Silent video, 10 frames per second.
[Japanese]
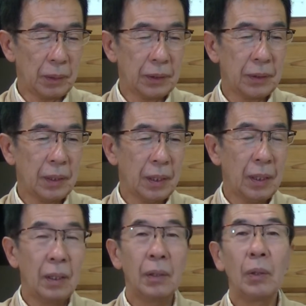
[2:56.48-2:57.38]
す
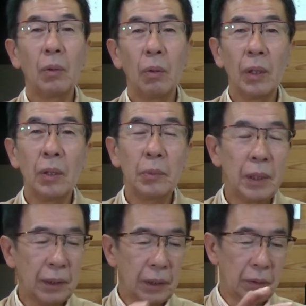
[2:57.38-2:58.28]
でこれの見
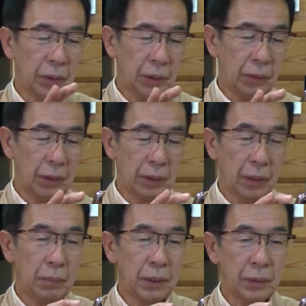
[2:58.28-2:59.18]
方としてはです
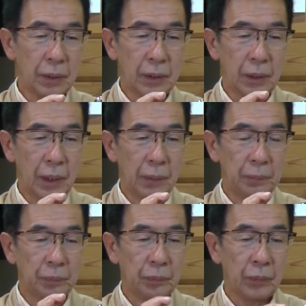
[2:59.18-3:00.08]
ねまずですね
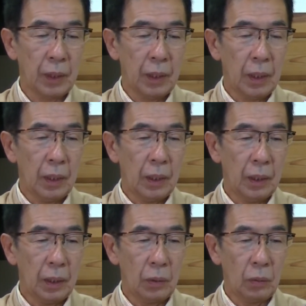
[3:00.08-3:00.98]

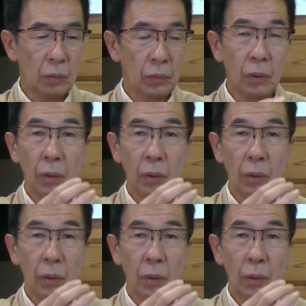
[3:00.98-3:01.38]
えー、ここの